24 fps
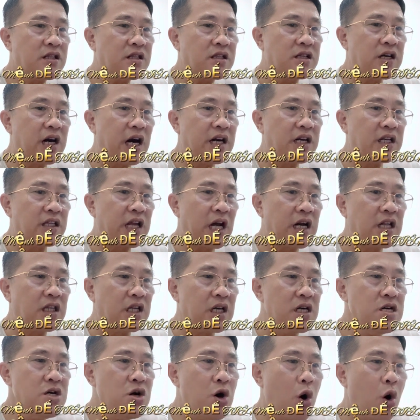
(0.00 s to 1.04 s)
gần thần
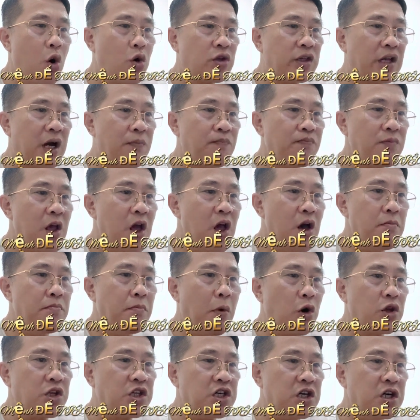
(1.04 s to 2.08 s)
tử hồn tộc
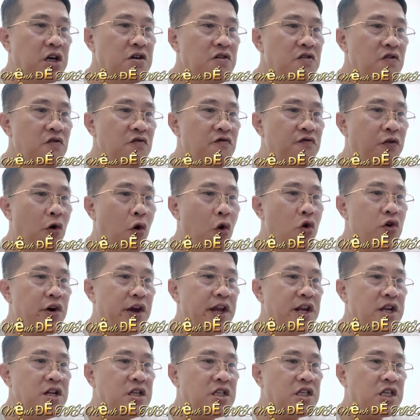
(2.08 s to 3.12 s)
một chưởng phủ
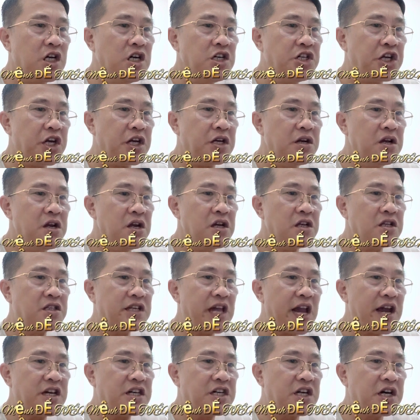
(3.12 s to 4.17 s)
kiến chữa triệt
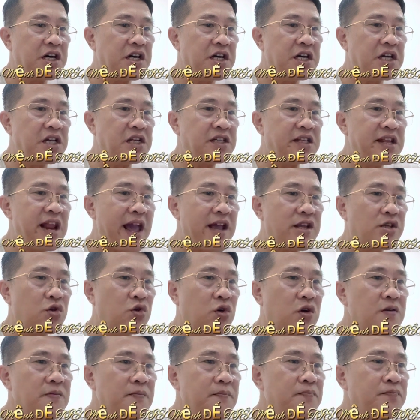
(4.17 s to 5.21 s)
che trời đè xuống